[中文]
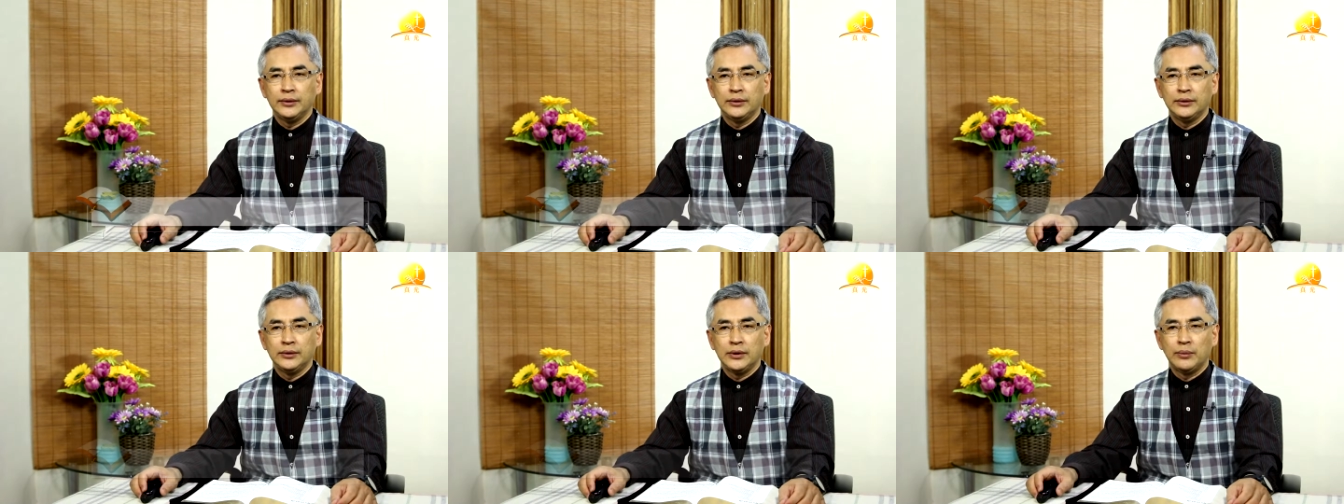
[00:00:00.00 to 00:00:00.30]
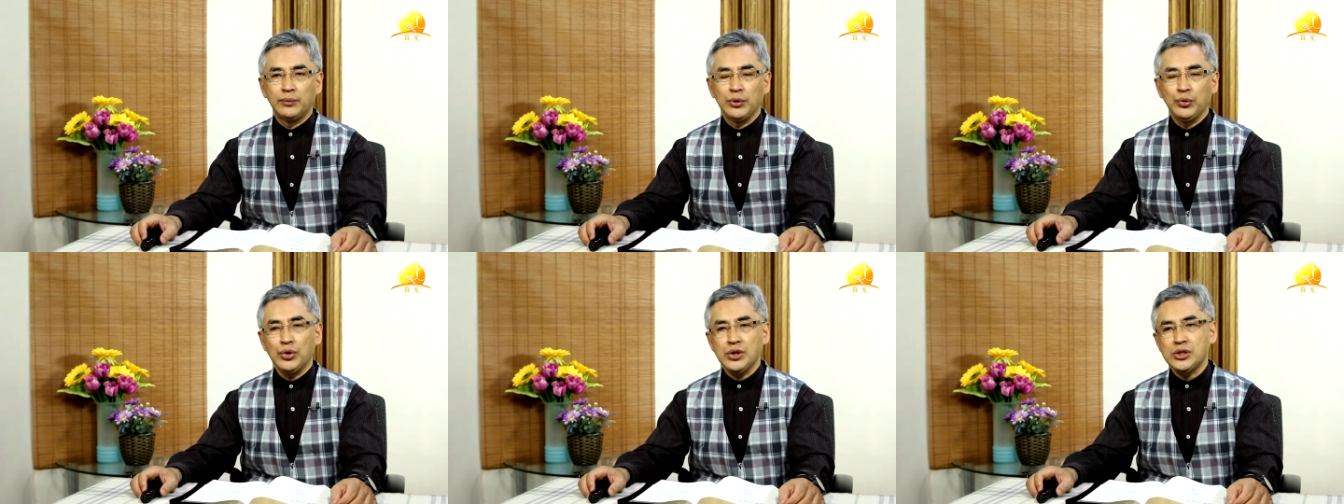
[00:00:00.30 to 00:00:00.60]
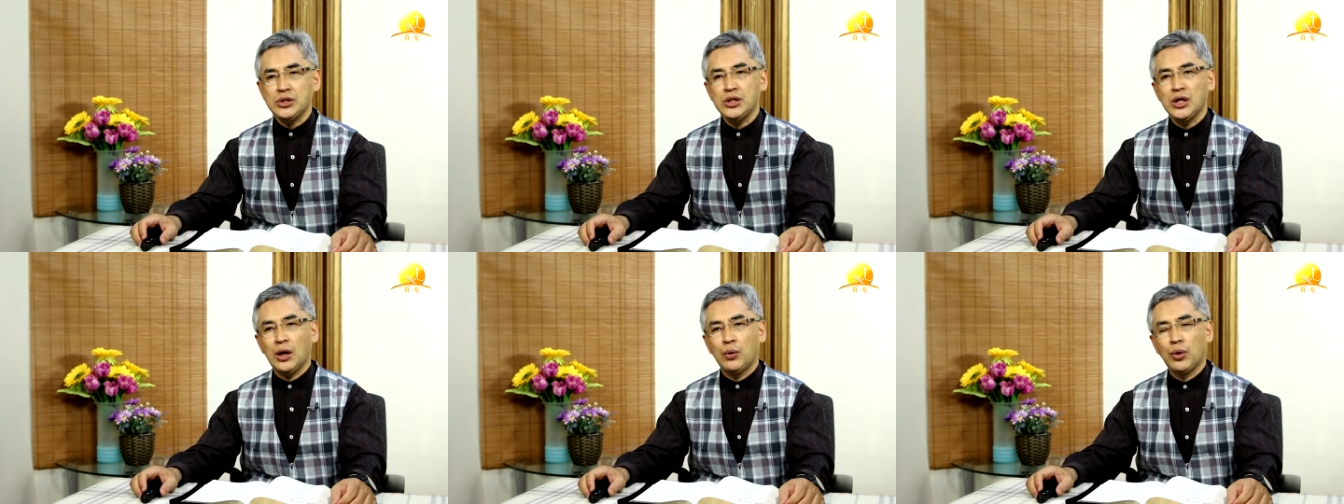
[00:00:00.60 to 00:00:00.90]
那么约
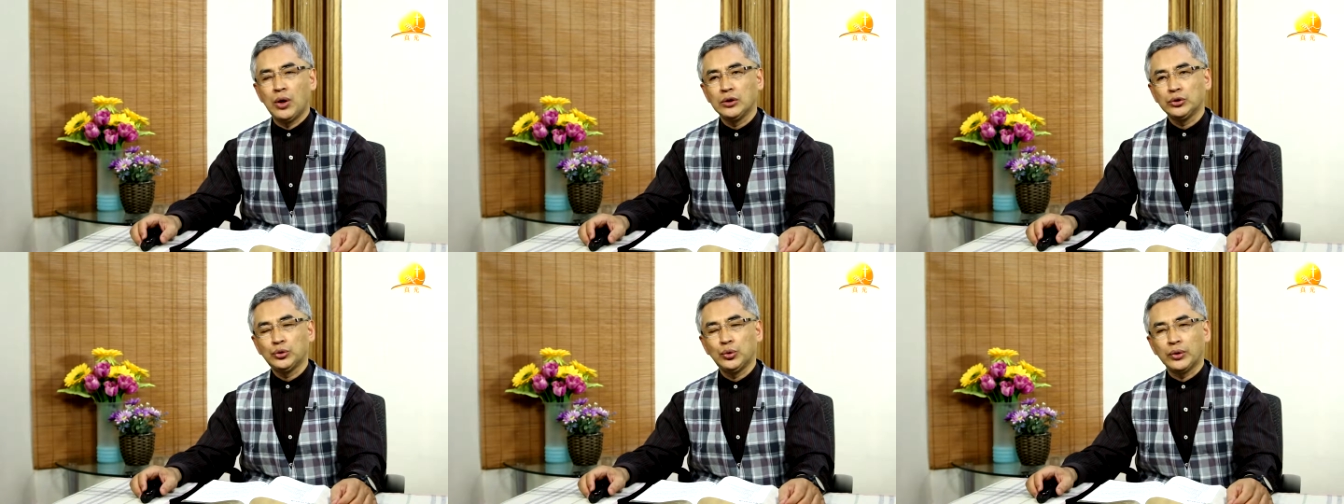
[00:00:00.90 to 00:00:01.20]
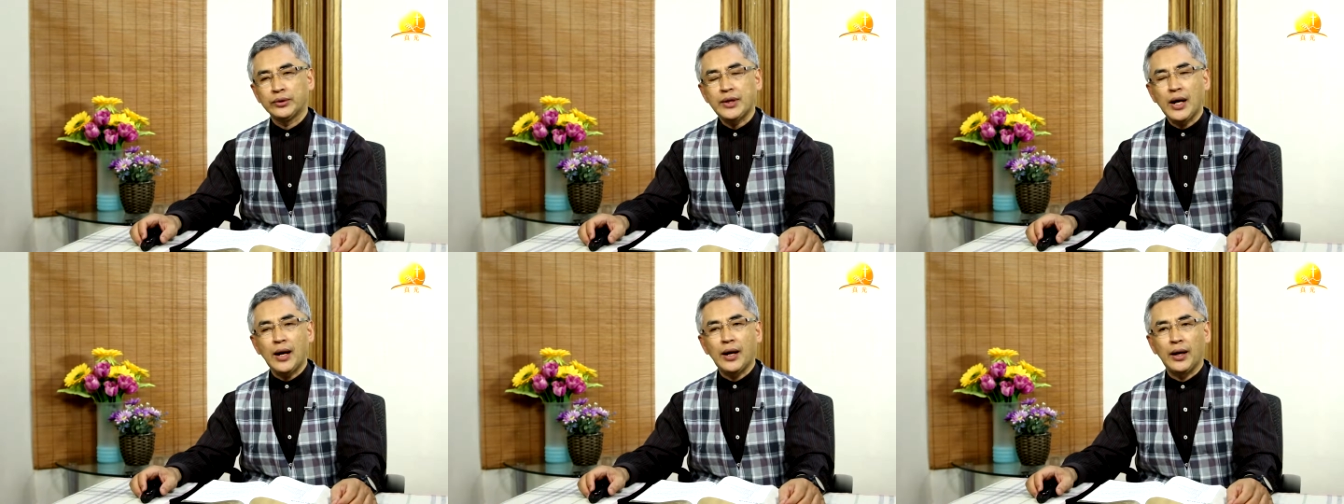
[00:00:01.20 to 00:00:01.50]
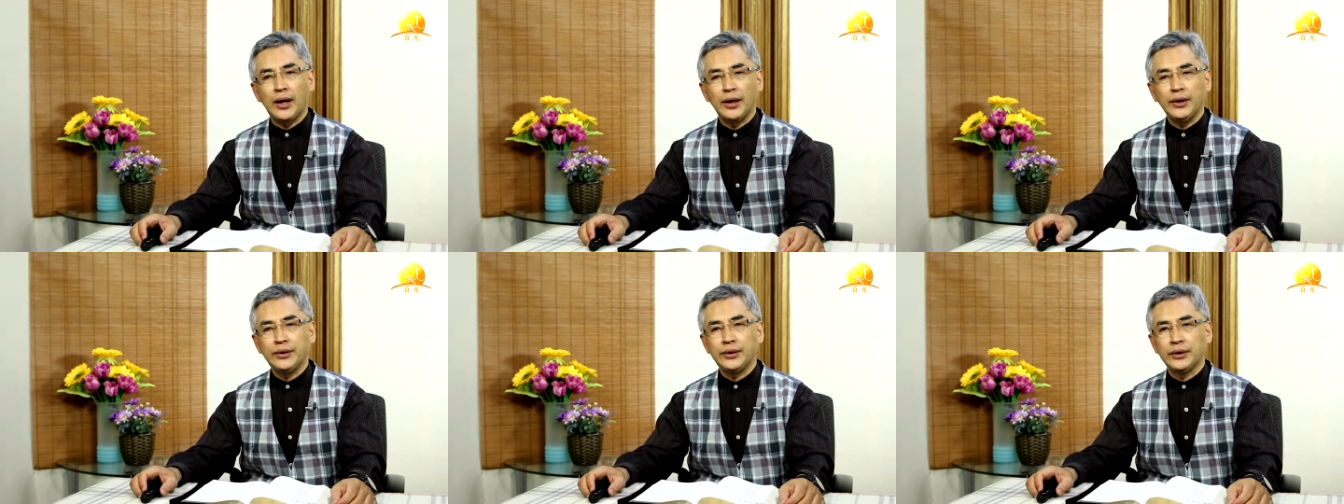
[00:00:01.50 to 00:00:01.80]
西亚王所带
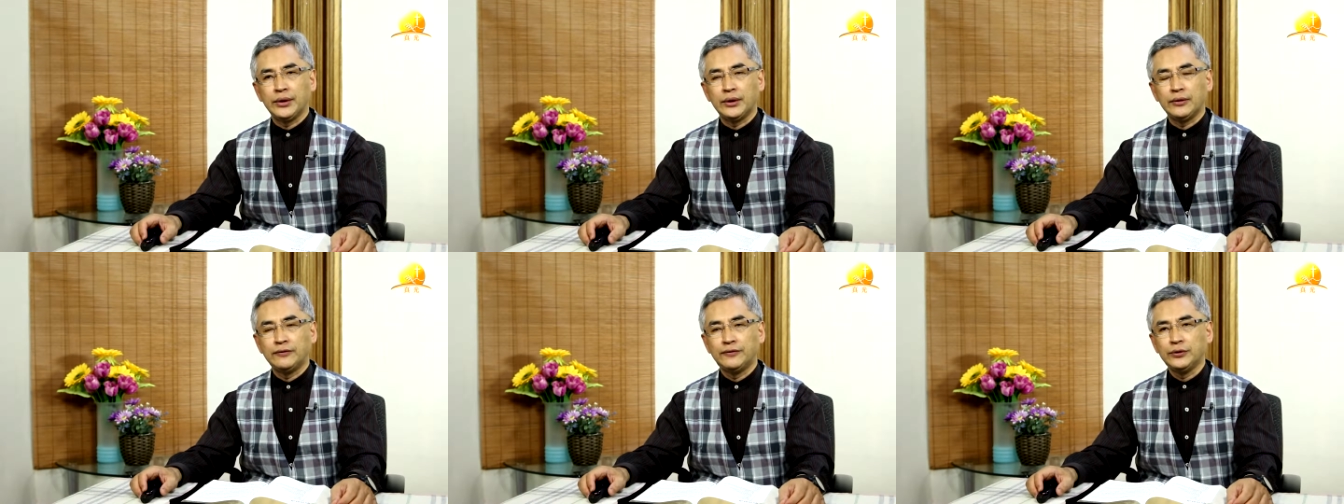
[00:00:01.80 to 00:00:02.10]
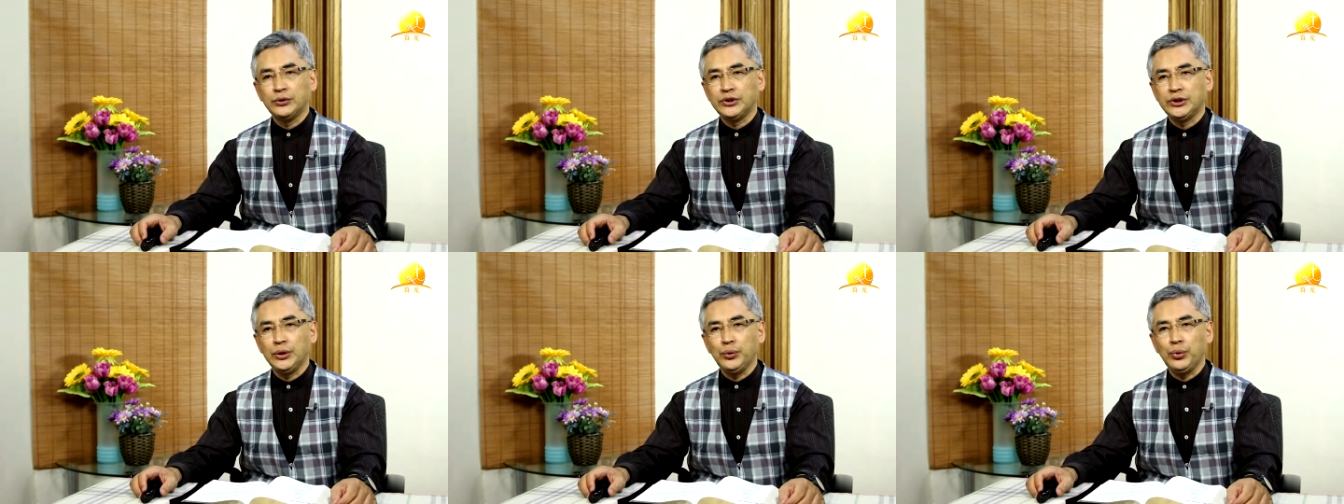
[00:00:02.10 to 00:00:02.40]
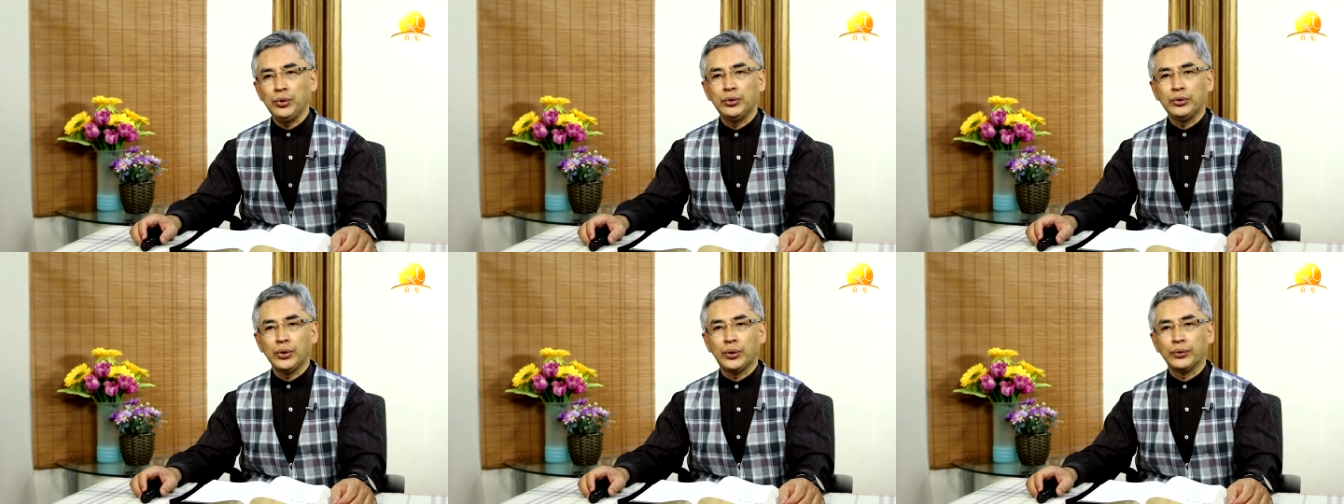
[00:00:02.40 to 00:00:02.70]
来的复兴
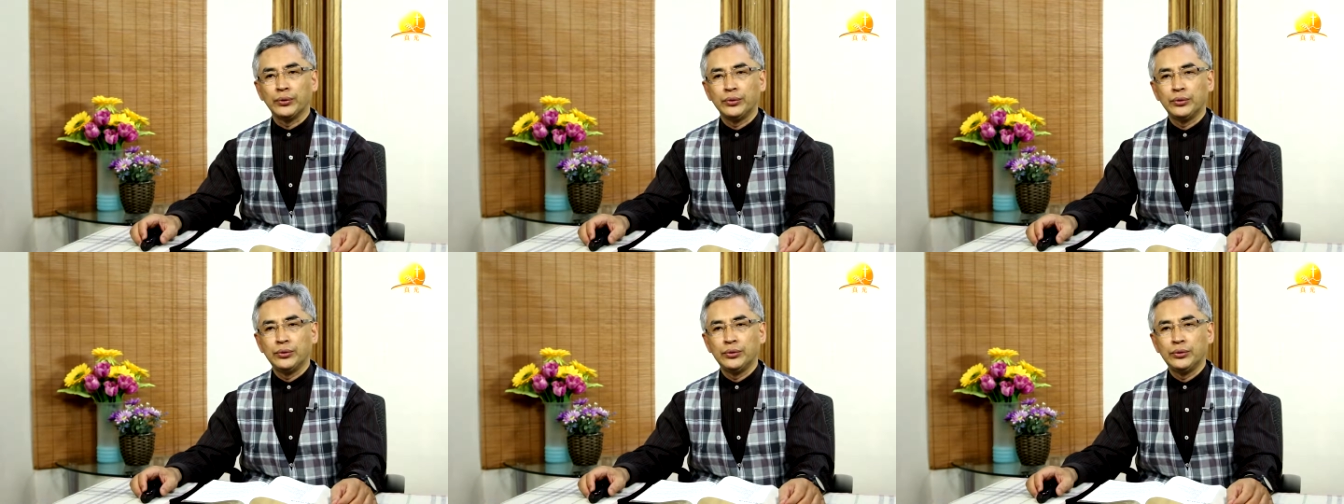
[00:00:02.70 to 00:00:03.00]
运动，